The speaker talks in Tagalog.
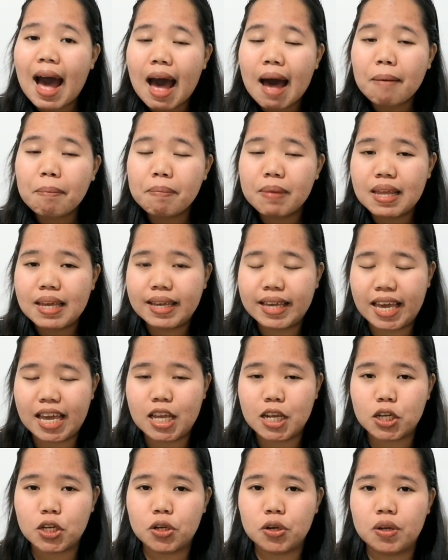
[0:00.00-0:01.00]

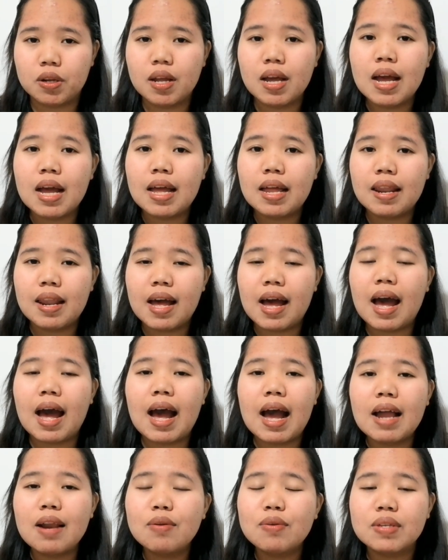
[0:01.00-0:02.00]
application na
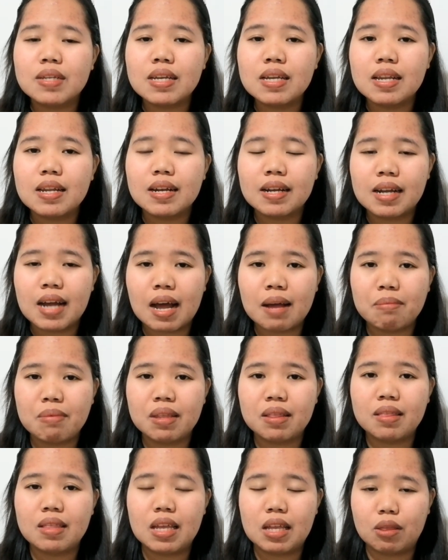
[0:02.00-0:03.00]
halos
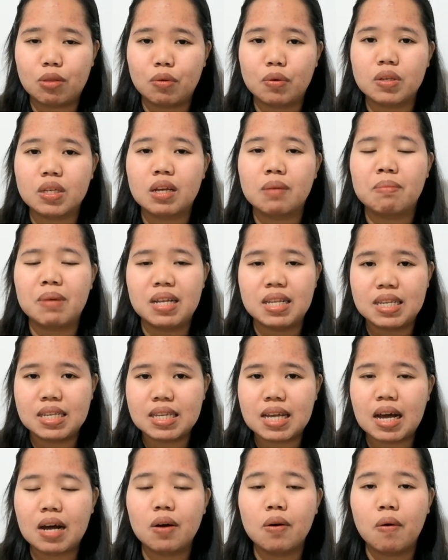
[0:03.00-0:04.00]
ginagamit dito sa
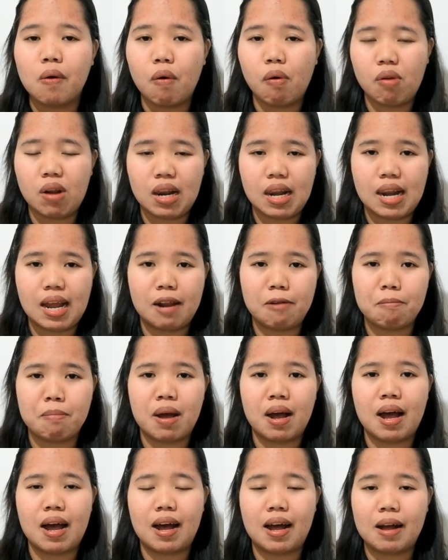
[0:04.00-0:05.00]
bansang Holy Land
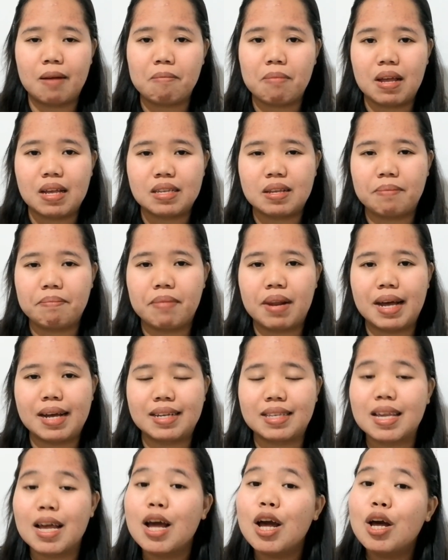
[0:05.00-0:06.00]
mga ka-blessed Percy
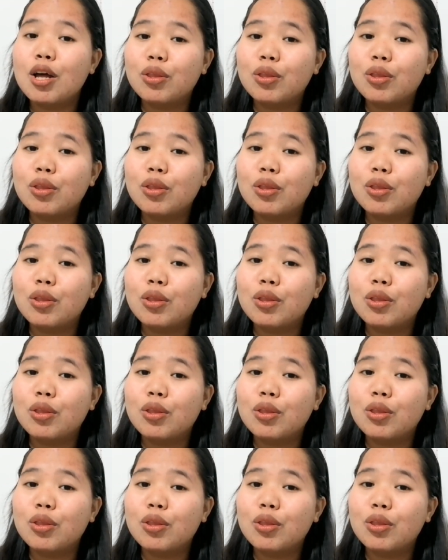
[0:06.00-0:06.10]
Plants.